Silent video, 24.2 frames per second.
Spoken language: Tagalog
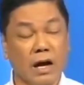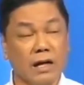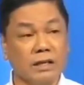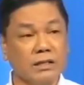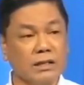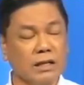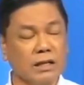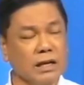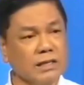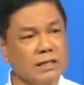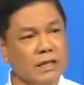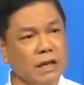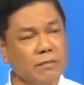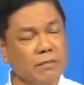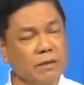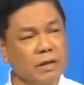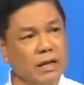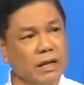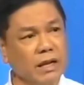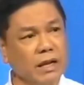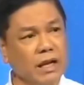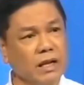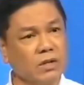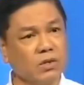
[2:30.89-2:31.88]
At
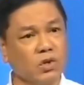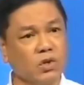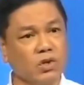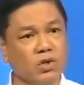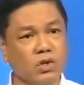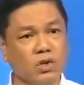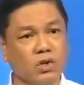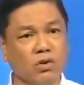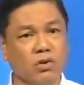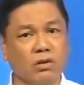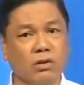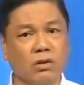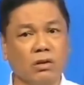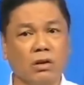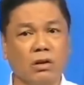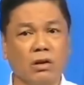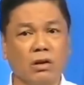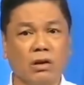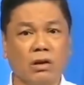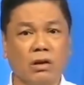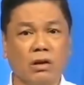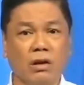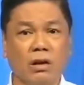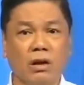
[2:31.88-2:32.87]
sinasabi rin ni Jesus yun,
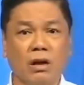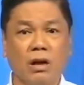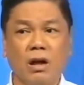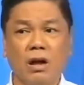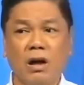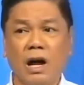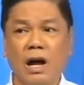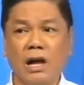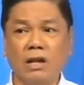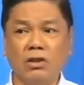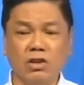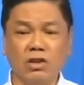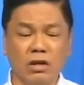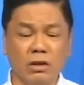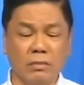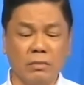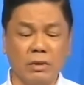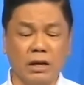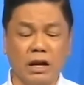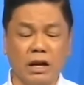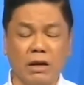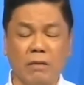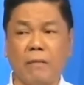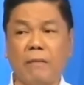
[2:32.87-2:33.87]
ano
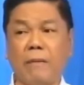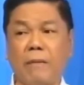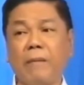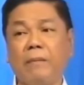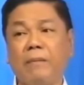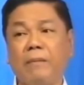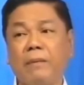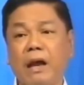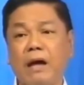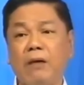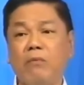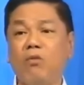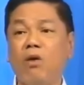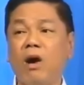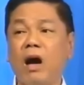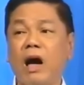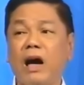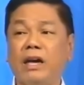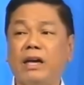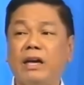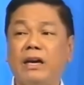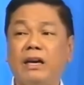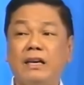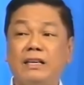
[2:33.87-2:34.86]
naman ang mapapala mo
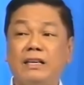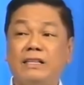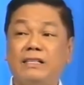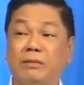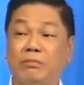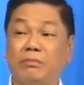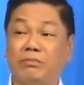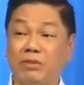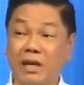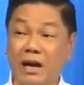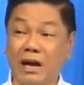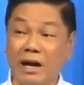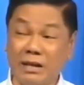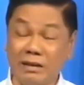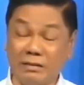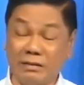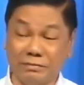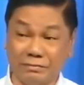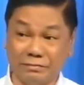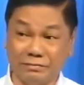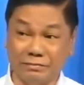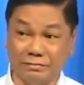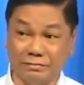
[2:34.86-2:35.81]
kaiisip niyan?